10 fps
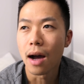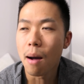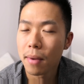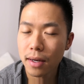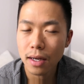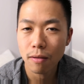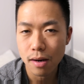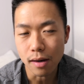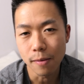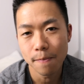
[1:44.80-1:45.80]
アメリカ
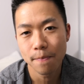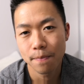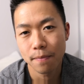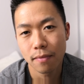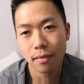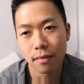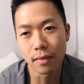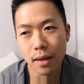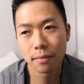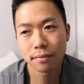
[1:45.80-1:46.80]
は
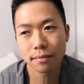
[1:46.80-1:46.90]
ね